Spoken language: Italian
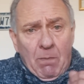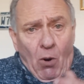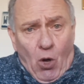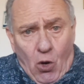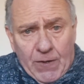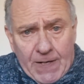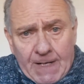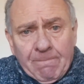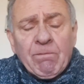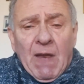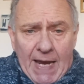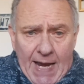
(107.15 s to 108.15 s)
Bologna
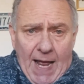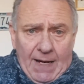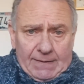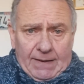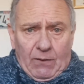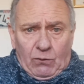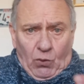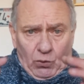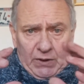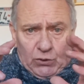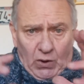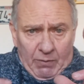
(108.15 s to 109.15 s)
e altre, ho
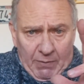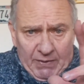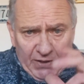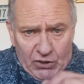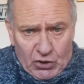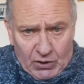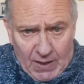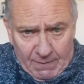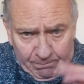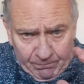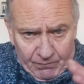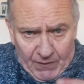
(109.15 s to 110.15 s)
detto le prime tre città.